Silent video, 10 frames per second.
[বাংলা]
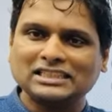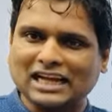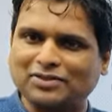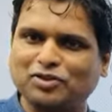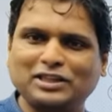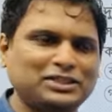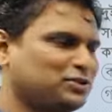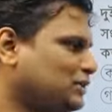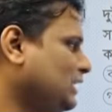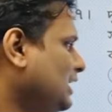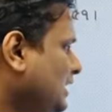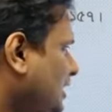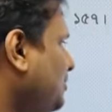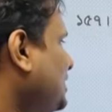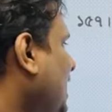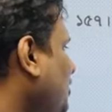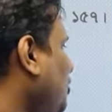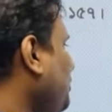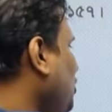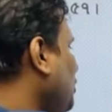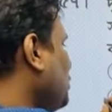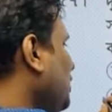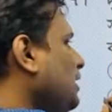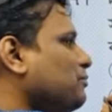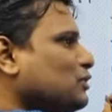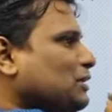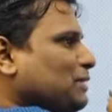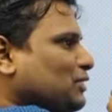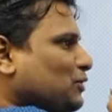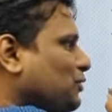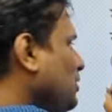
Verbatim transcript: সাত নয় তেষট্টি তারপরে সাত হবে অঙ্ক দয়ের মধ্যে পার্থক্য